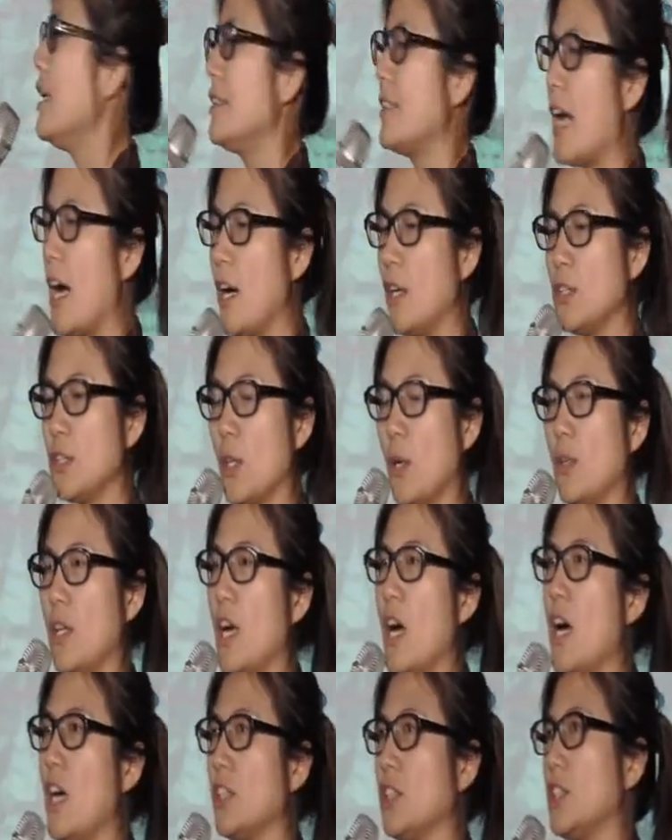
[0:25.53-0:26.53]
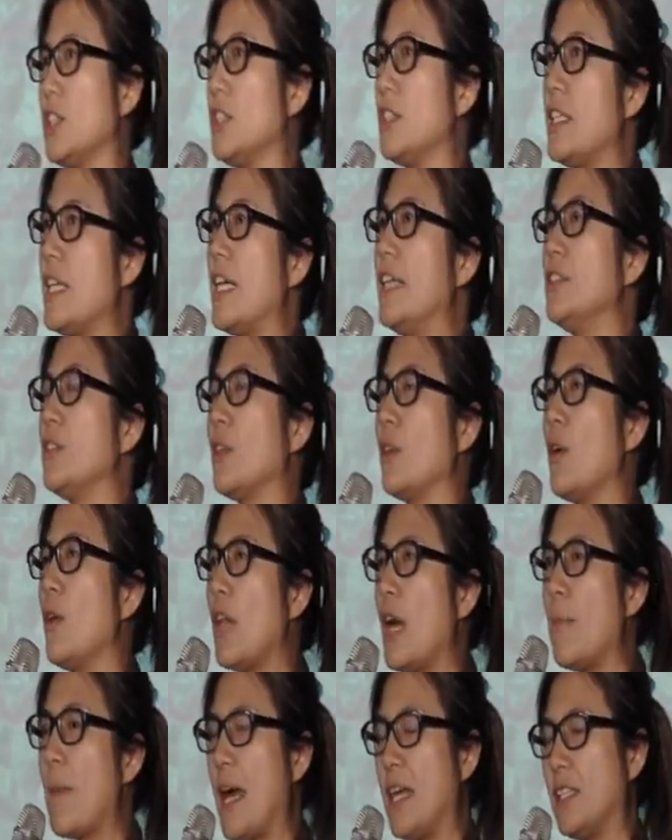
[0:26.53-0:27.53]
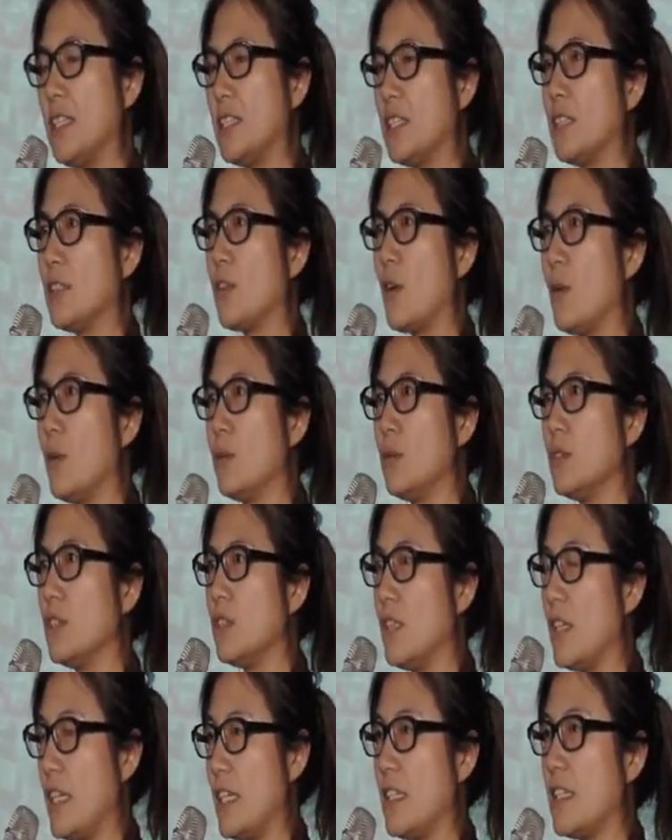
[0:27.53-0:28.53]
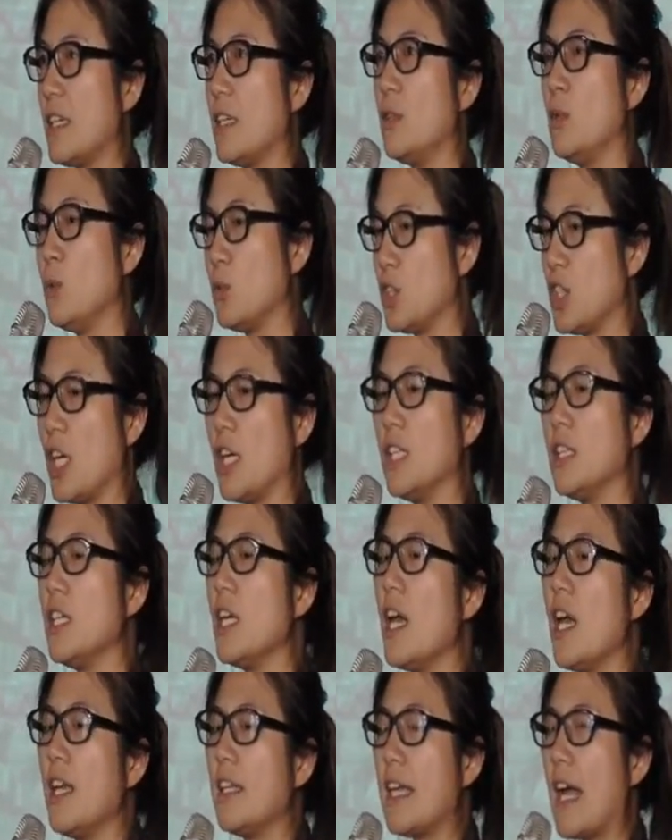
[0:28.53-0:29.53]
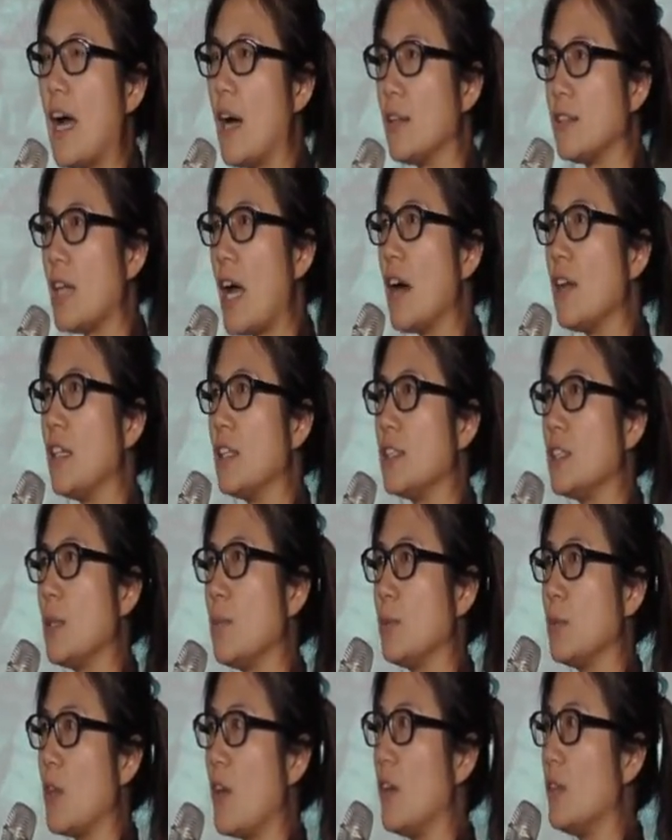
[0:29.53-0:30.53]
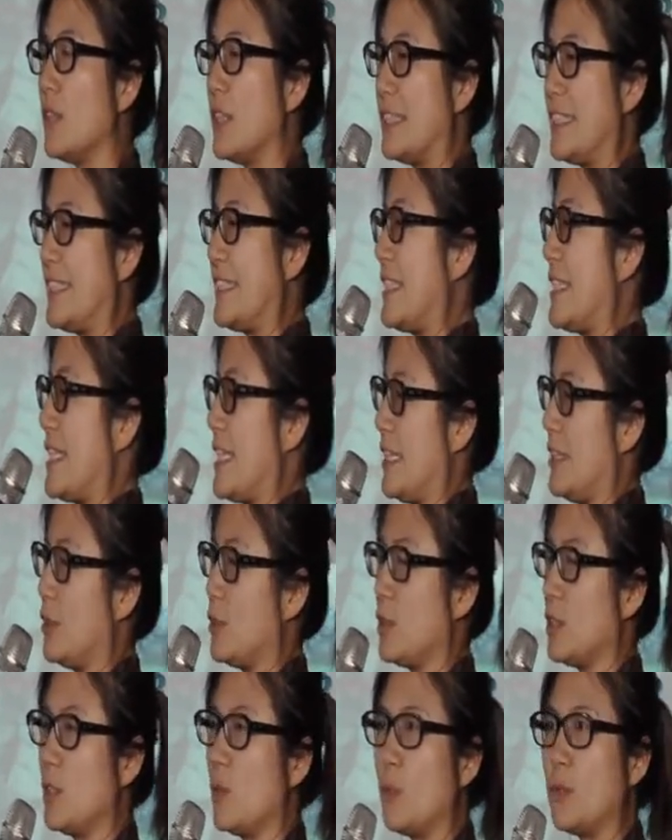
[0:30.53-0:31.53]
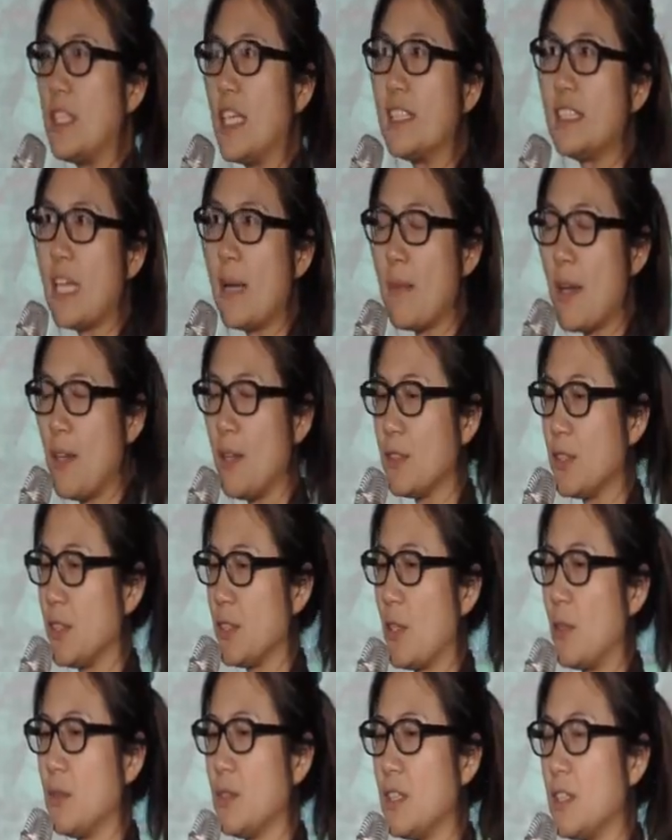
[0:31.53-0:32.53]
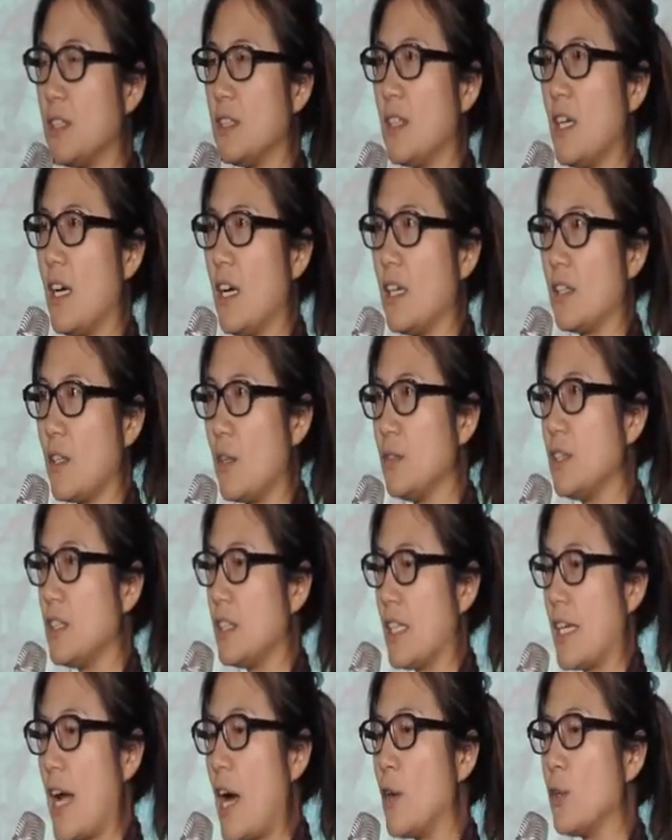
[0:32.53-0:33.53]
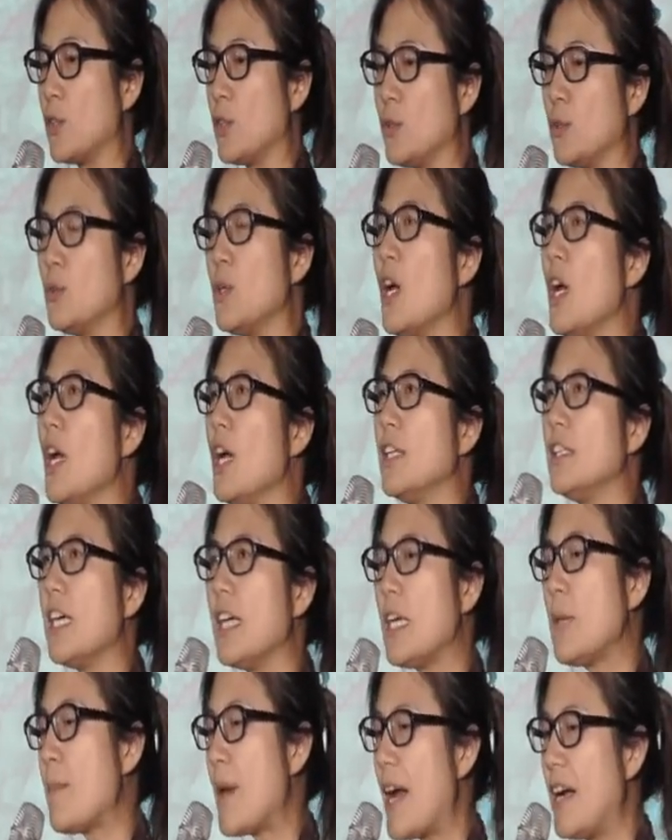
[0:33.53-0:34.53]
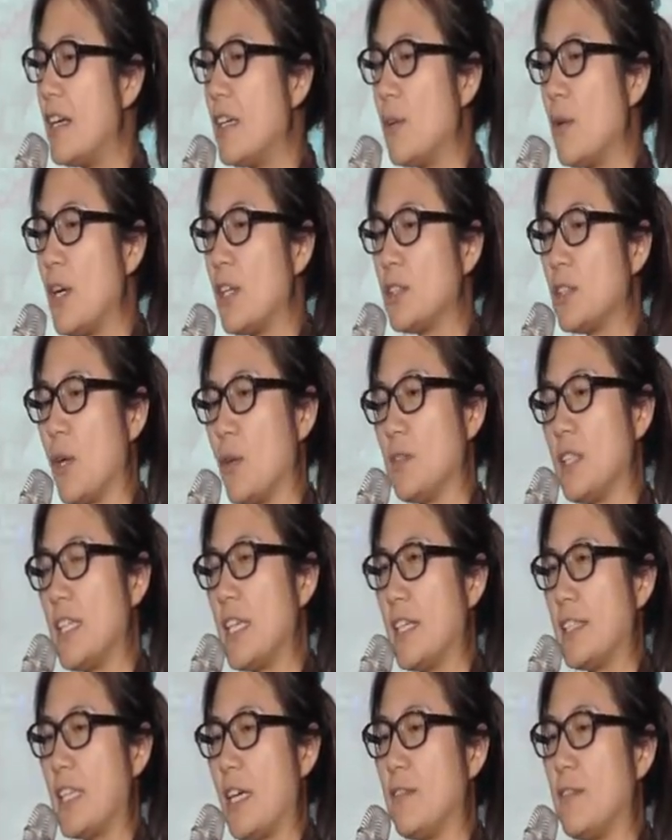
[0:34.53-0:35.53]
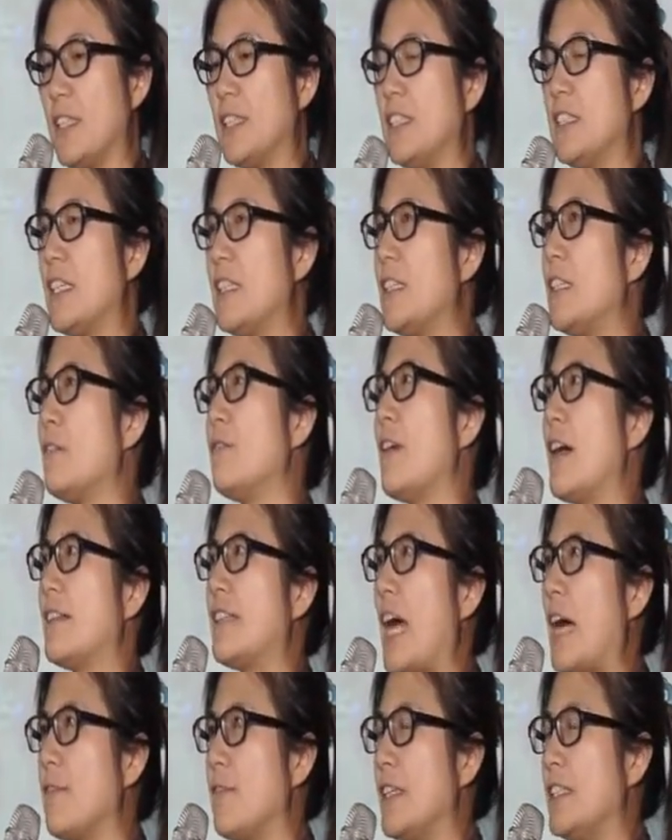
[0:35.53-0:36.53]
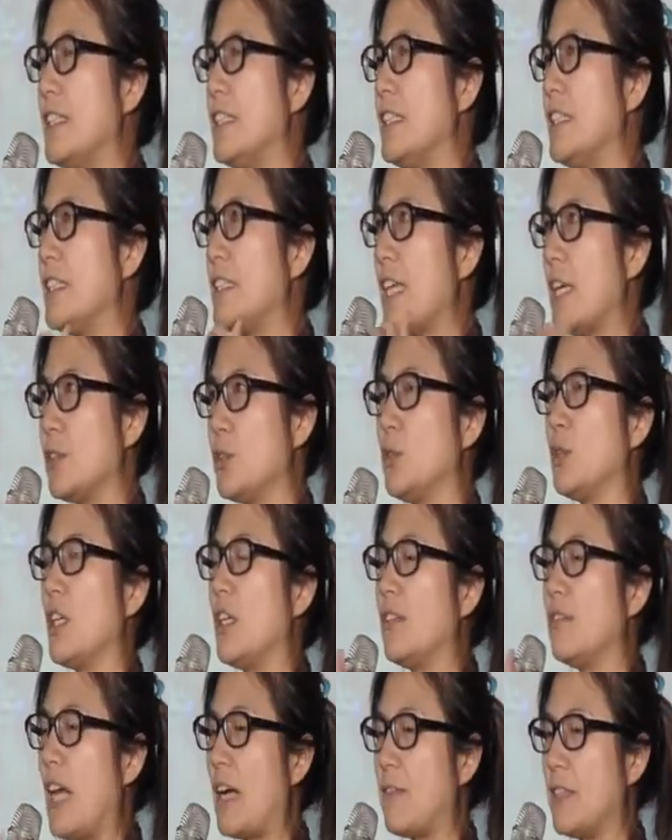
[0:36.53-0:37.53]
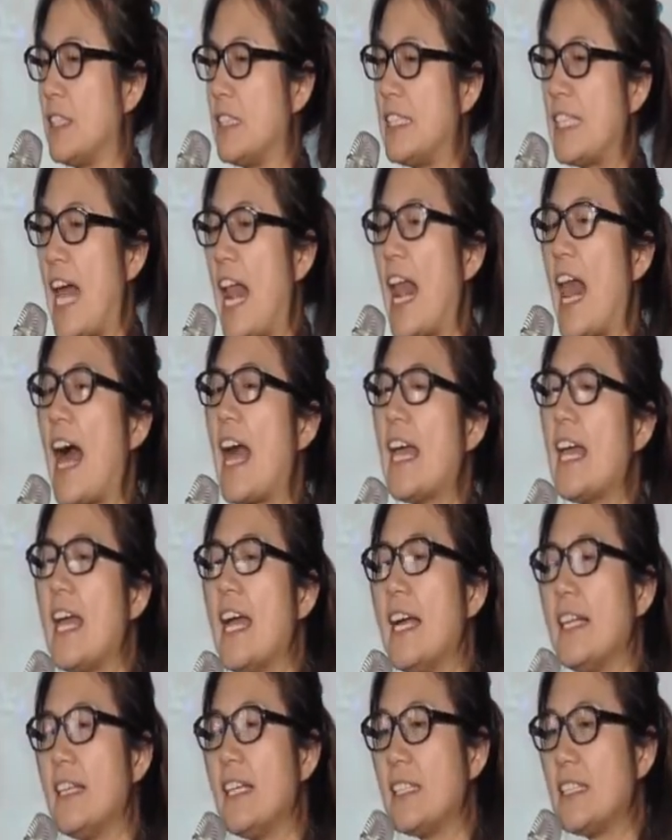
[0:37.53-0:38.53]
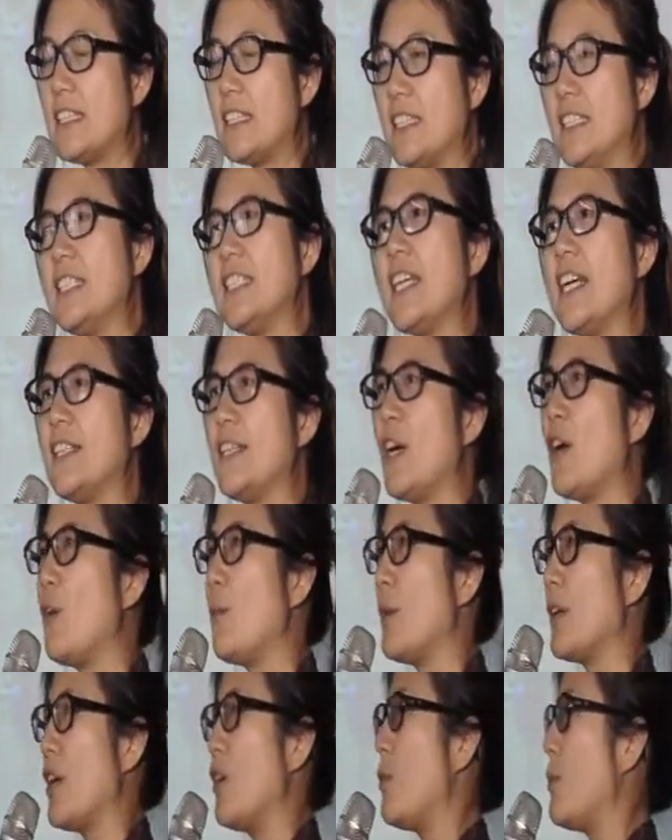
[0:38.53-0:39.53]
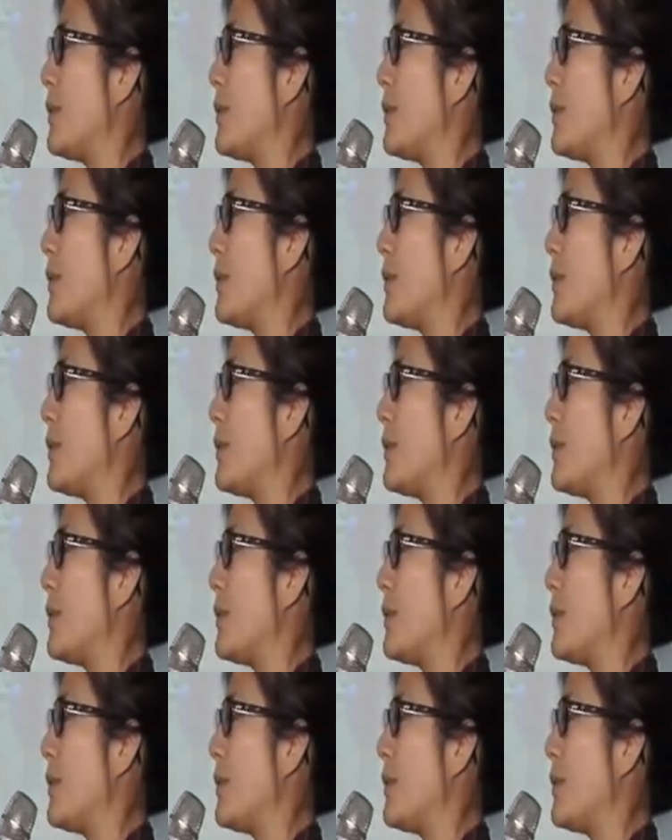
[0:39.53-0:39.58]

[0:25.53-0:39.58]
然后走了二十天，总共两百一十公里的路程。然后到了圣母通的基地营，就是五千三百六十公尺呃公尺的高度。那一般人会从那个小飞机的地方搭飞机上去，跟搭飞机下来。那行前呢，我们跟我